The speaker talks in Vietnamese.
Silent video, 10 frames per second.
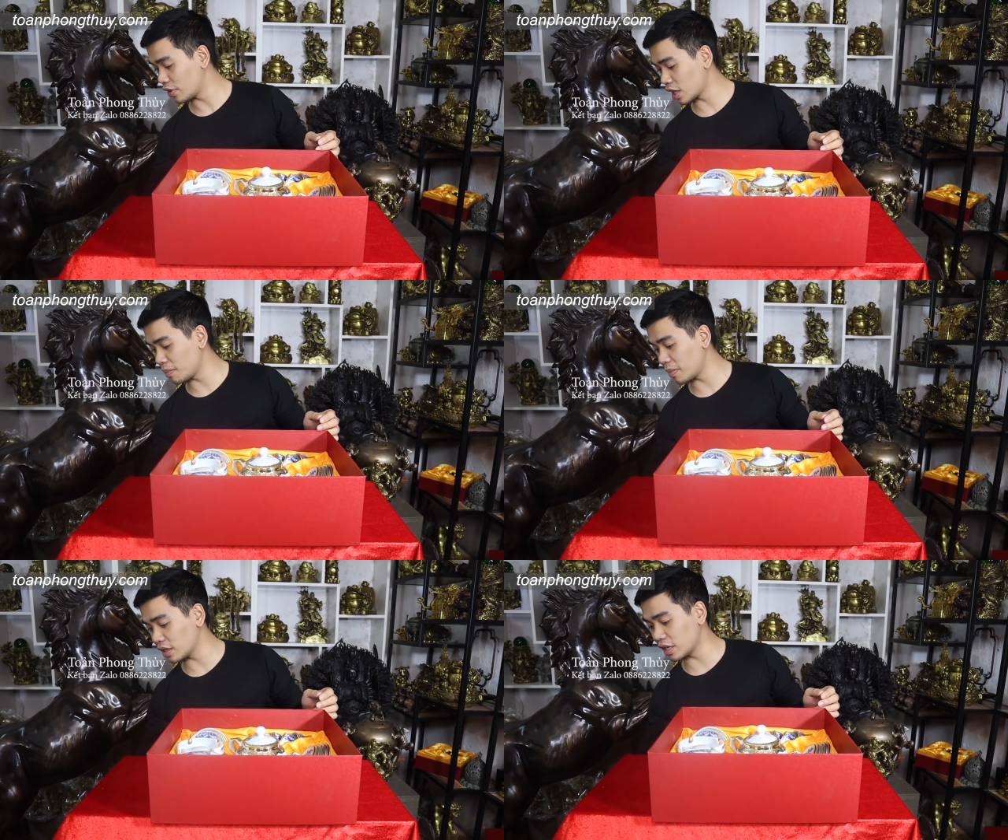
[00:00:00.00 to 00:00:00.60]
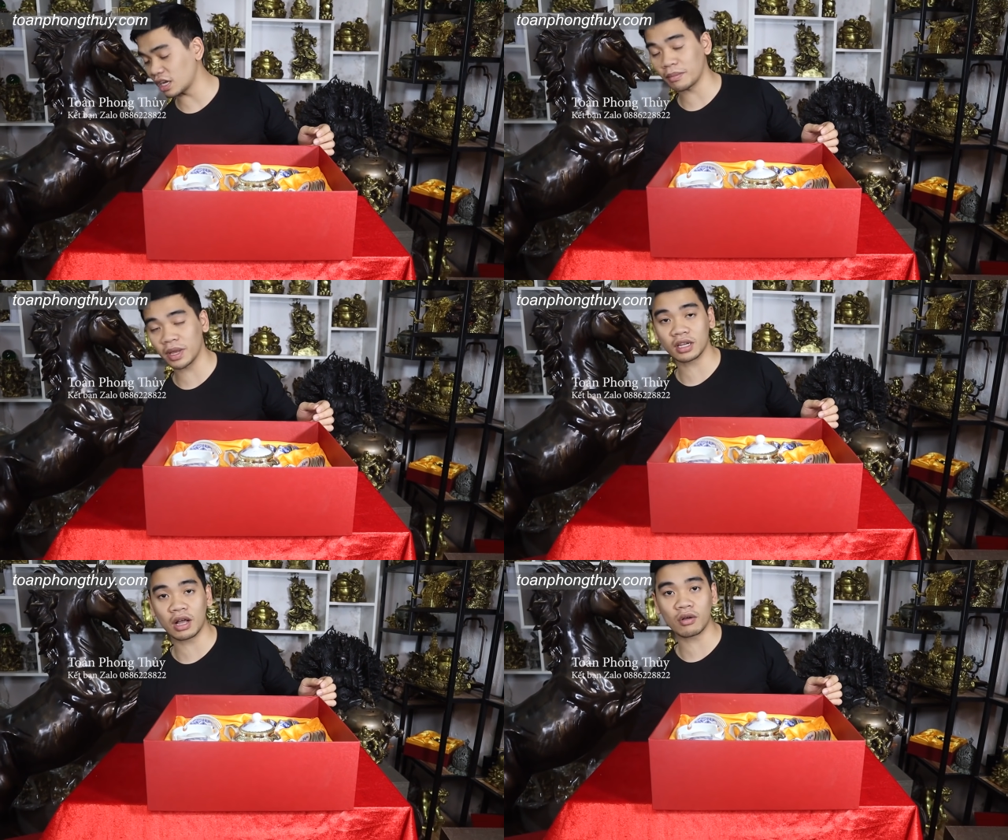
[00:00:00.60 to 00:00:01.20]
Và cái men này là
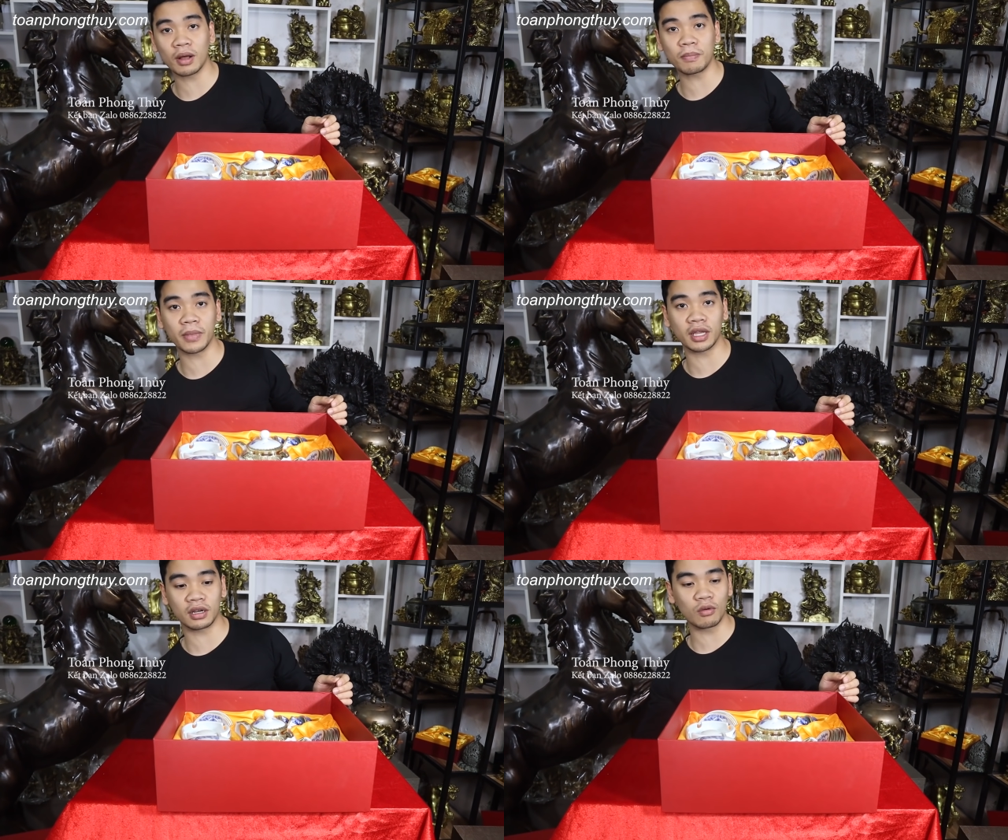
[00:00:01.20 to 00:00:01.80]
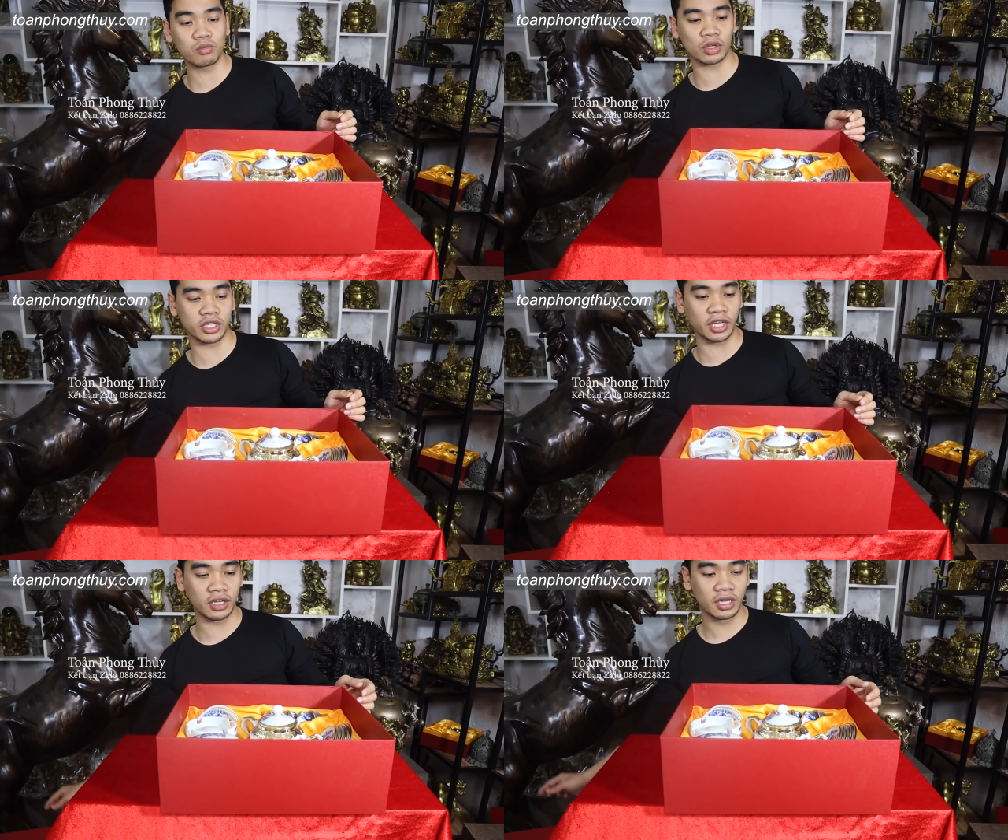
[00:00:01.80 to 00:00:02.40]
men cao cấp, men không có
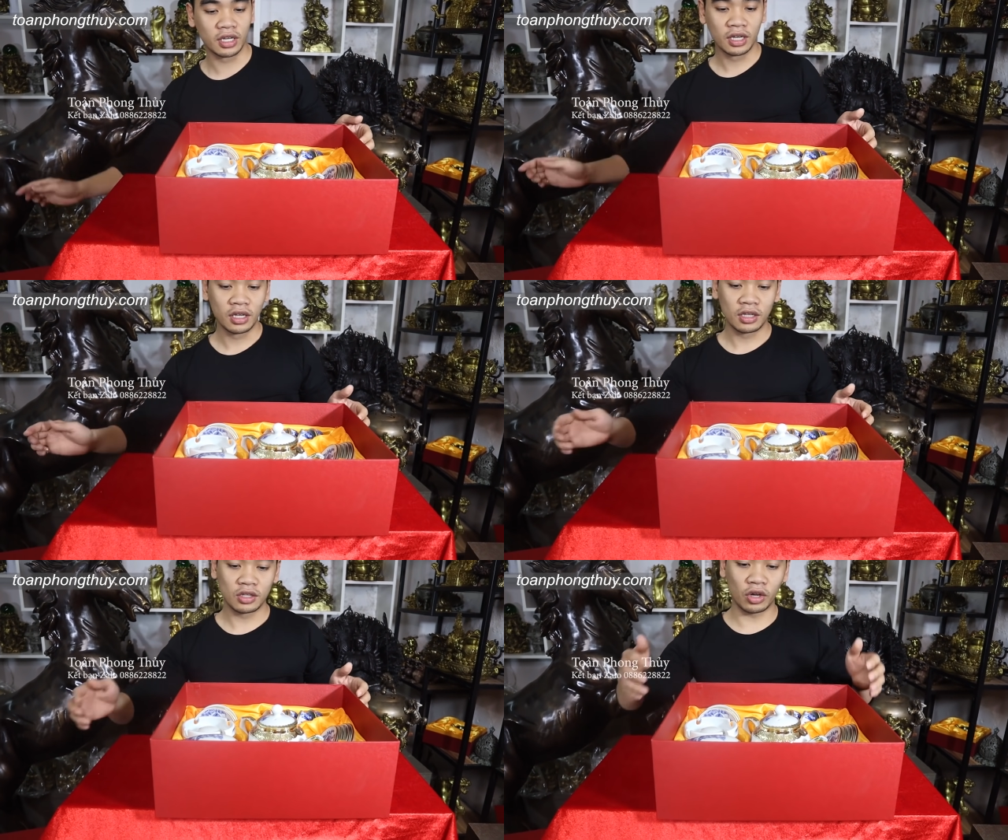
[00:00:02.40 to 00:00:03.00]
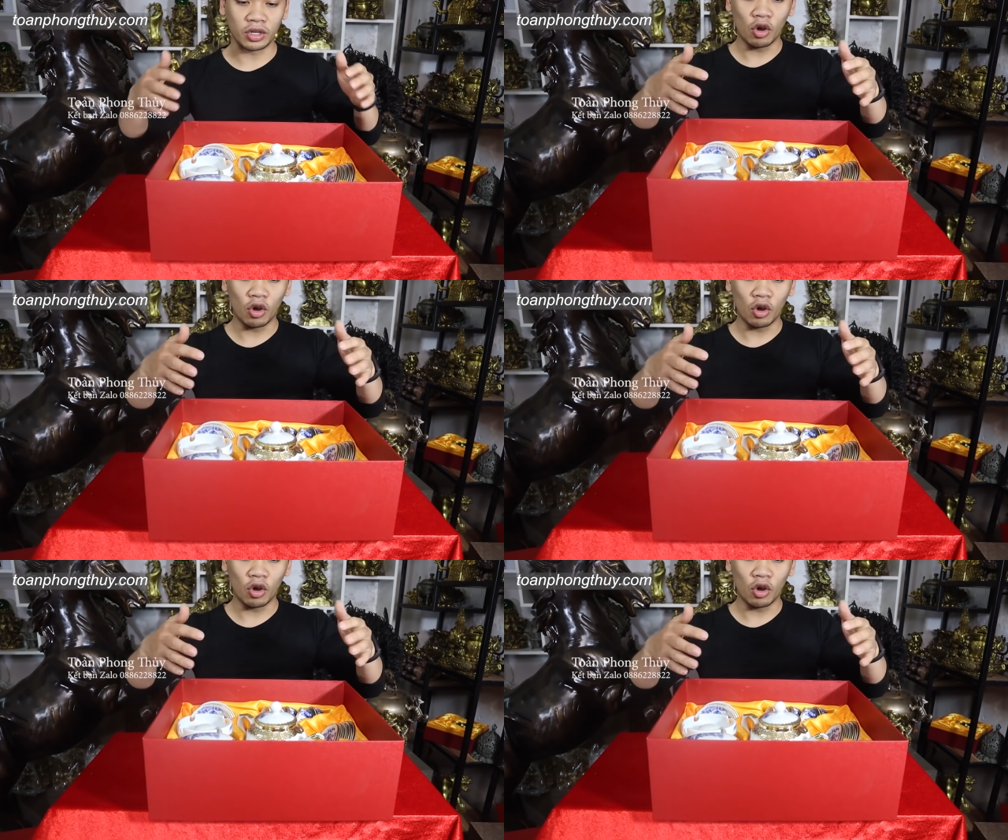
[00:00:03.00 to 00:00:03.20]
chỉ. Rồi,